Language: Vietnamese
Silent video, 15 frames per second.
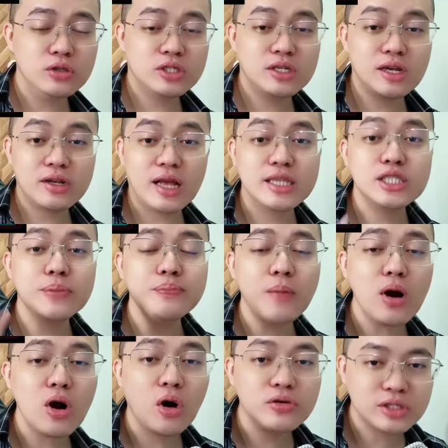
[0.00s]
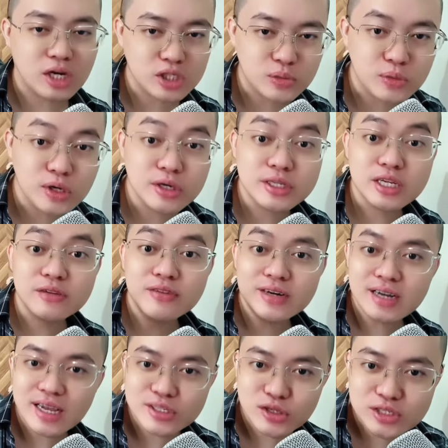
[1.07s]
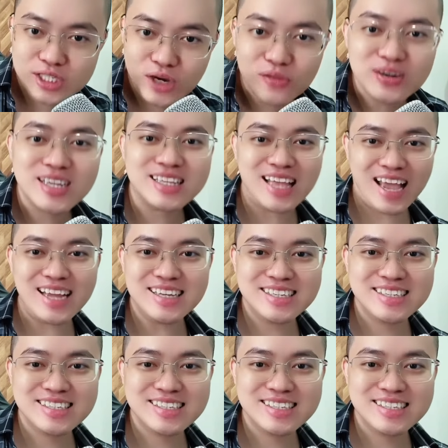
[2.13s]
cho nên có thể support hỗ trợ cho người những vấn đề chuyên sâu về nền tảng.